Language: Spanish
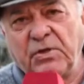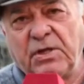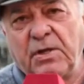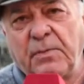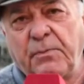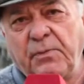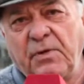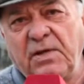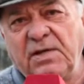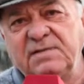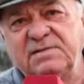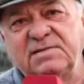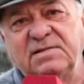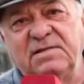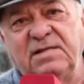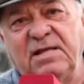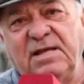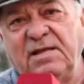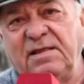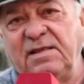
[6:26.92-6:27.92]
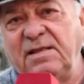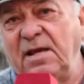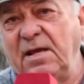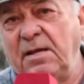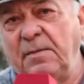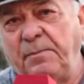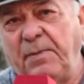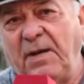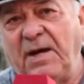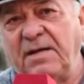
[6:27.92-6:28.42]
después, desde
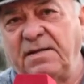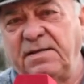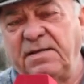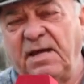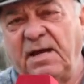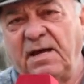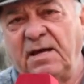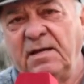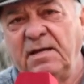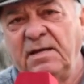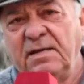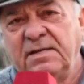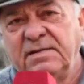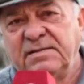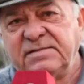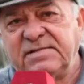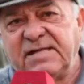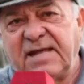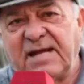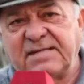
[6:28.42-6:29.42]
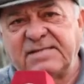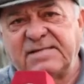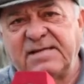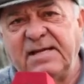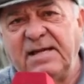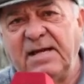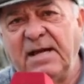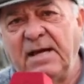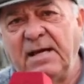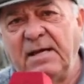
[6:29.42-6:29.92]
España, ya
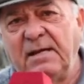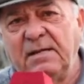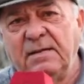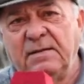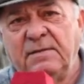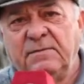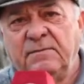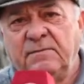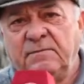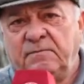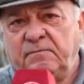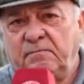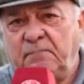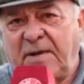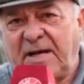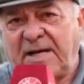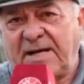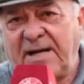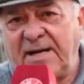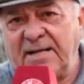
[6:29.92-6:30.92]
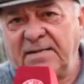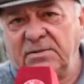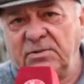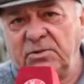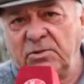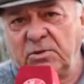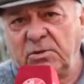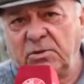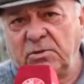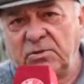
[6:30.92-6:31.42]
sea
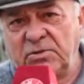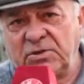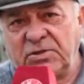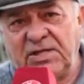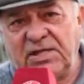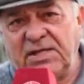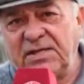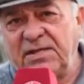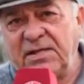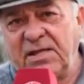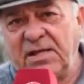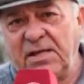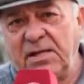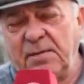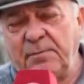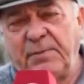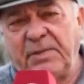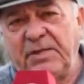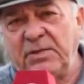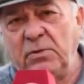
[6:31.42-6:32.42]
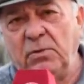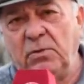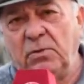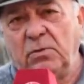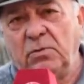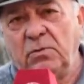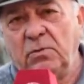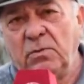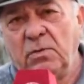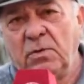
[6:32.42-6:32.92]
bajando desde el Perú
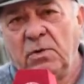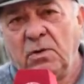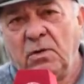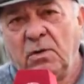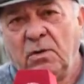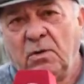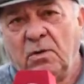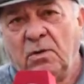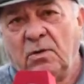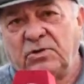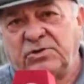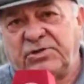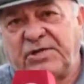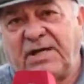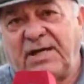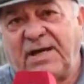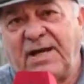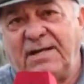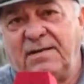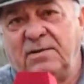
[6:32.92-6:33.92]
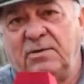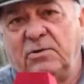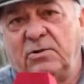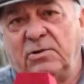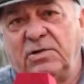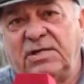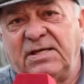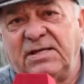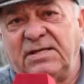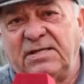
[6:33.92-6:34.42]
o
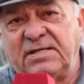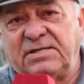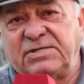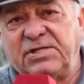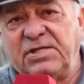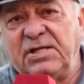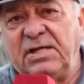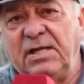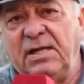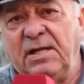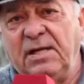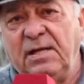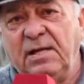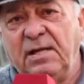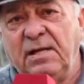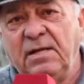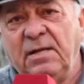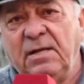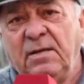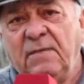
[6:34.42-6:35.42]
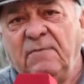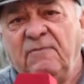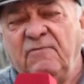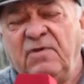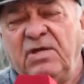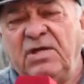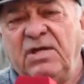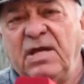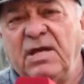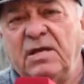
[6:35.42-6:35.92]
llegando desde Chile,
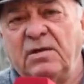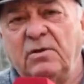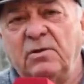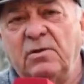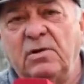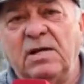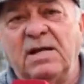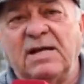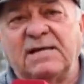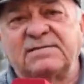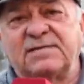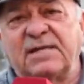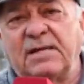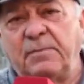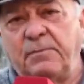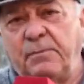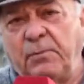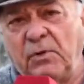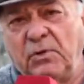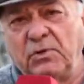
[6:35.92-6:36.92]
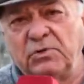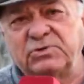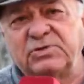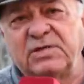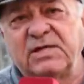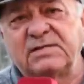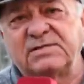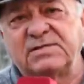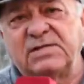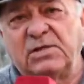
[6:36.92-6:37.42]
vinieron las
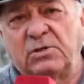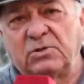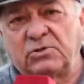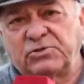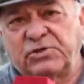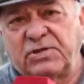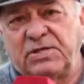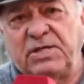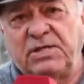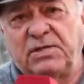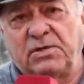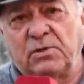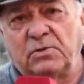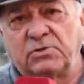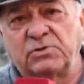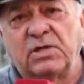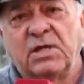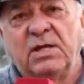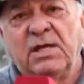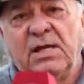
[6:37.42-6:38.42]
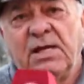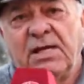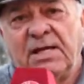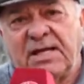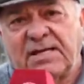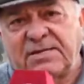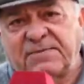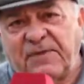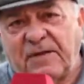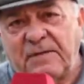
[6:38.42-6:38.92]
esposas y los hijos,
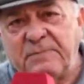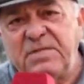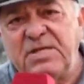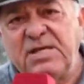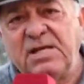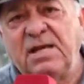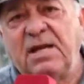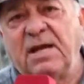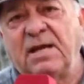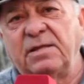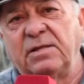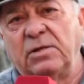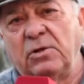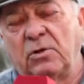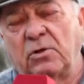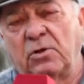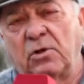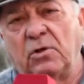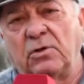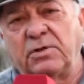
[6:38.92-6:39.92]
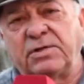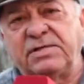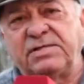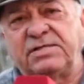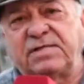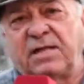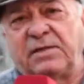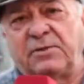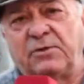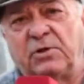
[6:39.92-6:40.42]
las familias de los
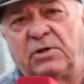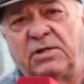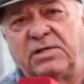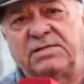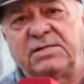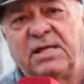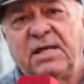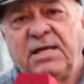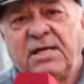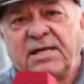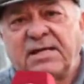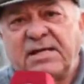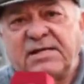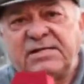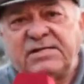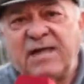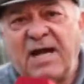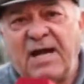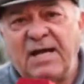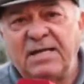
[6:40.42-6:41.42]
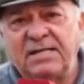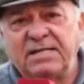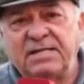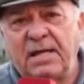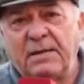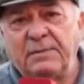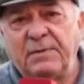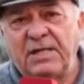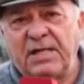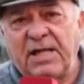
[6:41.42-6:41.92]
conquistadores que ya
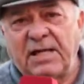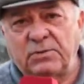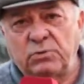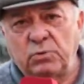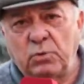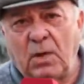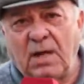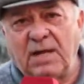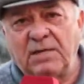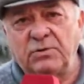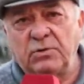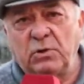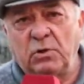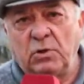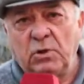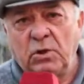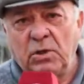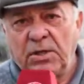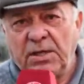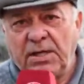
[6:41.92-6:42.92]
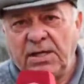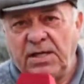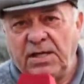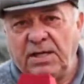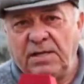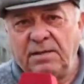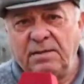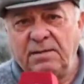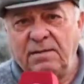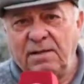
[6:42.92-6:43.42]
estaban actuando
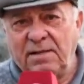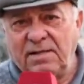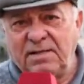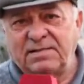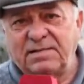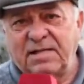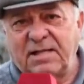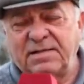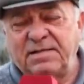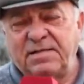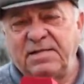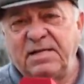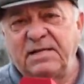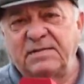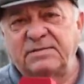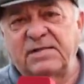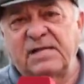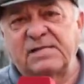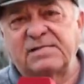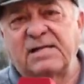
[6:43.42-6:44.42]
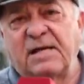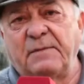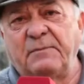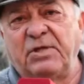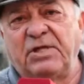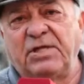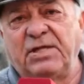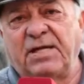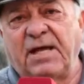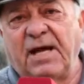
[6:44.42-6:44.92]
en estas tierras
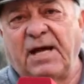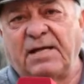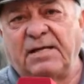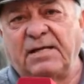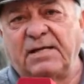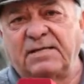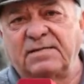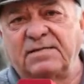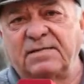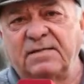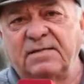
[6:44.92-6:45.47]
americanas.